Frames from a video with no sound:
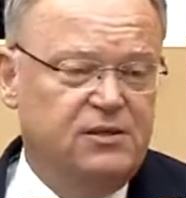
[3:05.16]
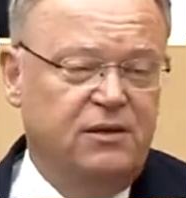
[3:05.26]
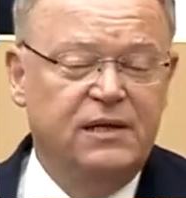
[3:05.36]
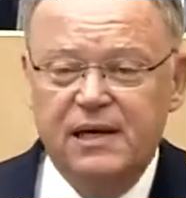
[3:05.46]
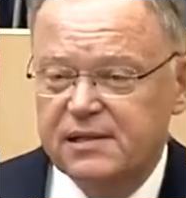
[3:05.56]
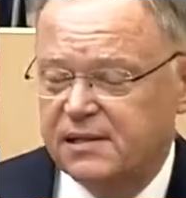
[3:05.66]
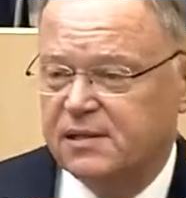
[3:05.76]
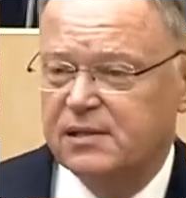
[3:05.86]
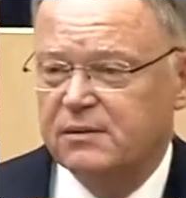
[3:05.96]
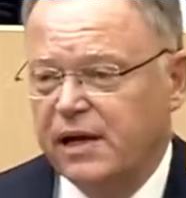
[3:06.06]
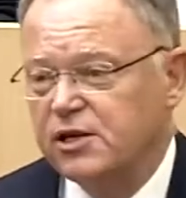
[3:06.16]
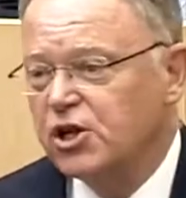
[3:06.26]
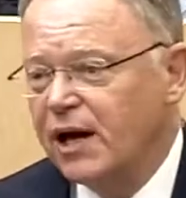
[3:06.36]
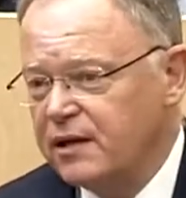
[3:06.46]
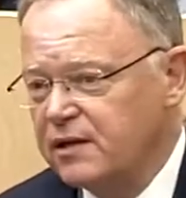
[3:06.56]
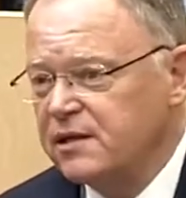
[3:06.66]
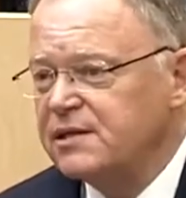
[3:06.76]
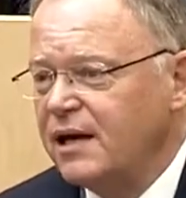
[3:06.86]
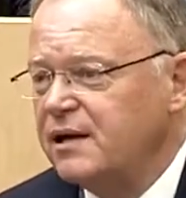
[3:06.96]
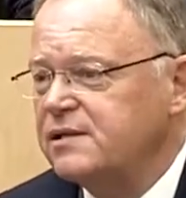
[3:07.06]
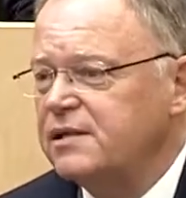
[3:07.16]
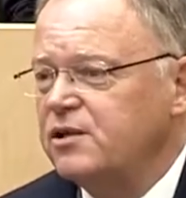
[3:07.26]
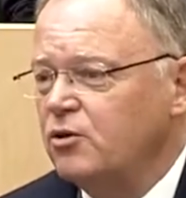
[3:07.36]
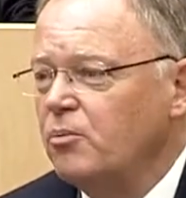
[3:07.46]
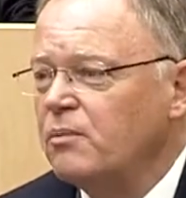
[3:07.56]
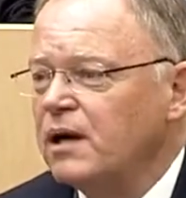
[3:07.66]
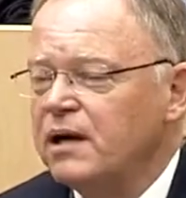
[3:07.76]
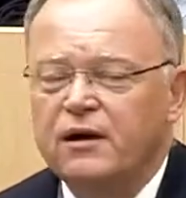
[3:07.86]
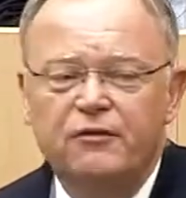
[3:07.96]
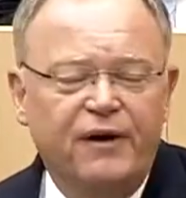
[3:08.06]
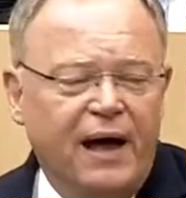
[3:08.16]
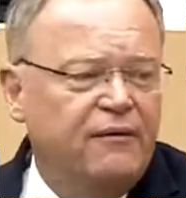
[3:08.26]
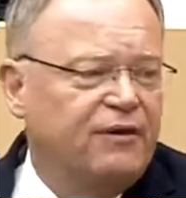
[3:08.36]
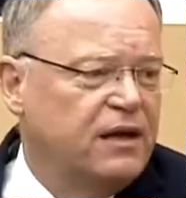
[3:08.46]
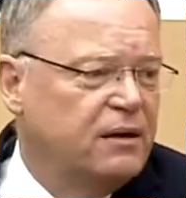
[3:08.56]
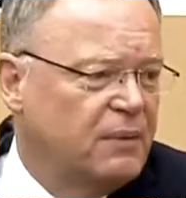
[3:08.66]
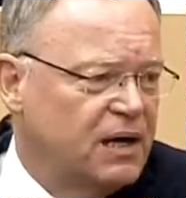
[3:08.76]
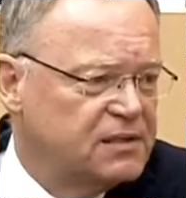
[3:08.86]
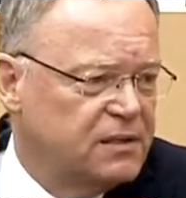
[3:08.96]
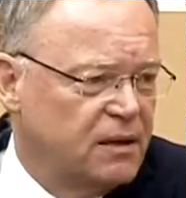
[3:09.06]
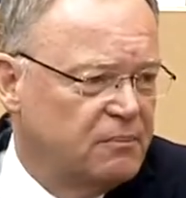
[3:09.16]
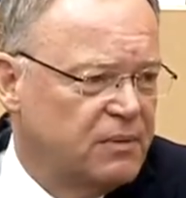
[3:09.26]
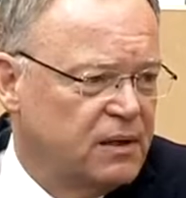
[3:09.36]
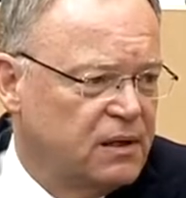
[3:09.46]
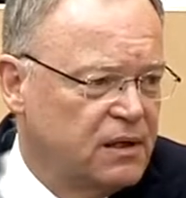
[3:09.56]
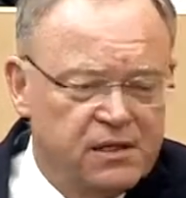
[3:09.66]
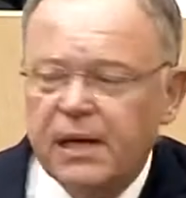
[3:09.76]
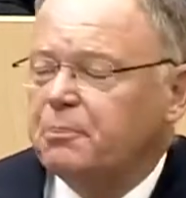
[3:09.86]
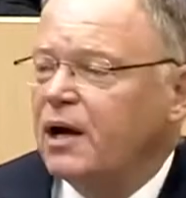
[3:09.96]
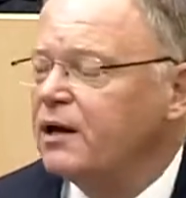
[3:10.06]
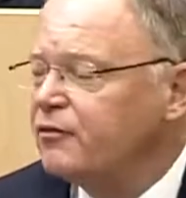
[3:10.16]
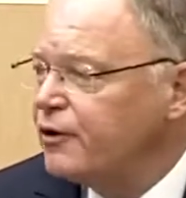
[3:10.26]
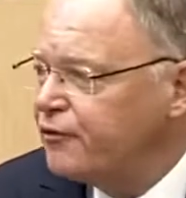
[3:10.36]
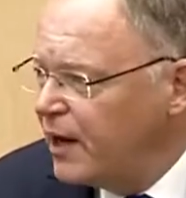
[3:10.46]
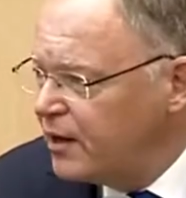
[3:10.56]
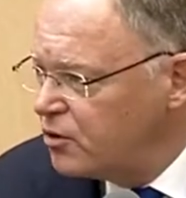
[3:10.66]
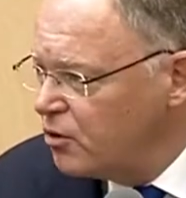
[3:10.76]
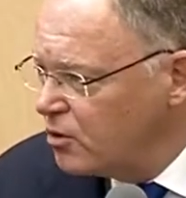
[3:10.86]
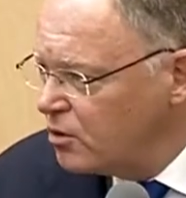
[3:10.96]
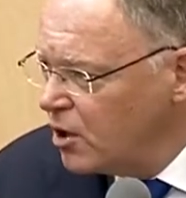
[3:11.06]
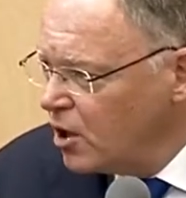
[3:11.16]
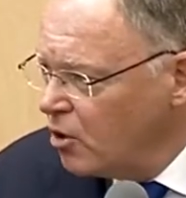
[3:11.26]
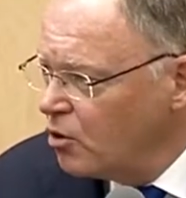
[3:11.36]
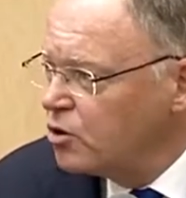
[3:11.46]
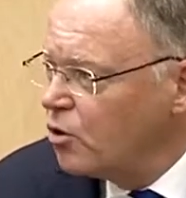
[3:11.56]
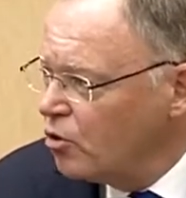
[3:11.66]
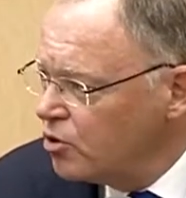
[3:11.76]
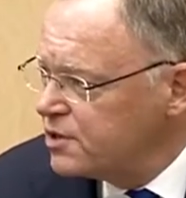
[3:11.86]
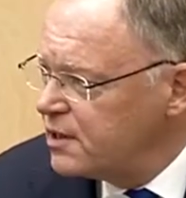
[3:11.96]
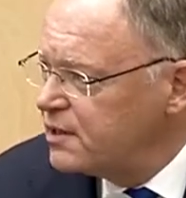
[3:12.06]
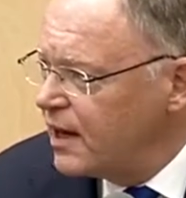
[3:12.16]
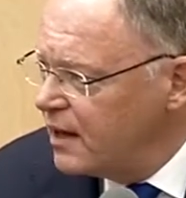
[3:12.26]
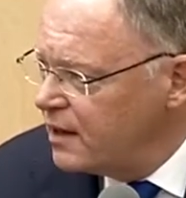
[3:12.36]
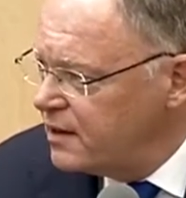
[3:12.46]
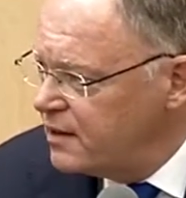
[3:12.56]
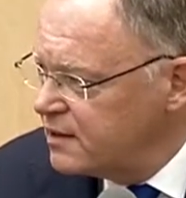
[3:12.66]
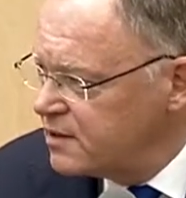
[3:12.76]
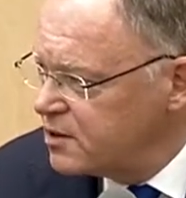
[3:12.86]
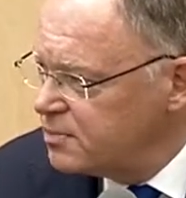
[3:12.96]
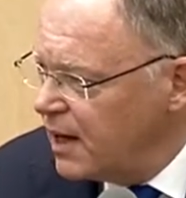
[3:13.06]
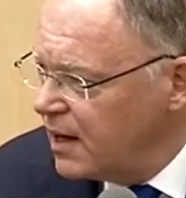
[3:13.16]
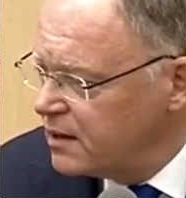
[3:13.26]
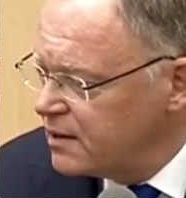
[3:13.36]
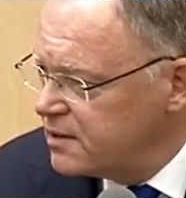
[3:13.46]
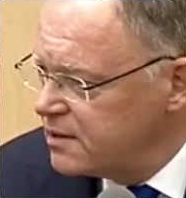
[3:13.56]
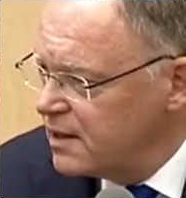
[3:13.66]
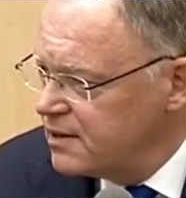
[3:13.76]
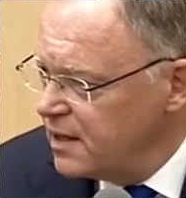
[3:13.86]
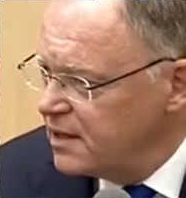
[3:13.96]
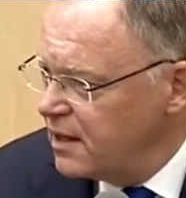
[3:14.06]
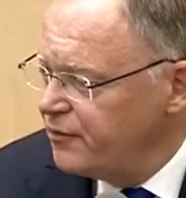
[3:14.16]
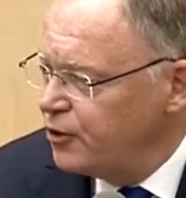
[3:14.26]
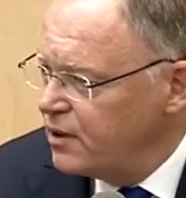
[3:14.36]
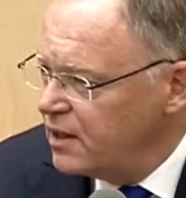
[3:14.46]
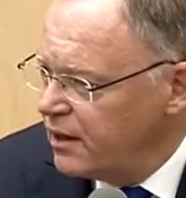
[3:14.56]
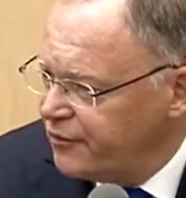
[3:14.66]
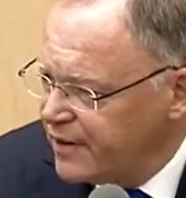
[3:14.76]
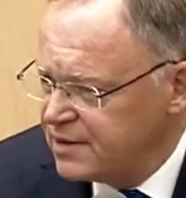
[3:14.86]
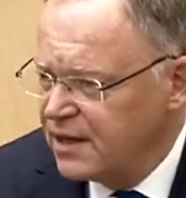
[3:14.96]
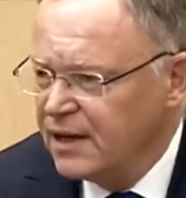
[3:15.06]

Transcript: und das ist entscheidend, es handelt sich um freiwillige Maßnahmen. Es gibt keine Verpflichtung und große Teile dieses Marktes sind davon nicht erfasst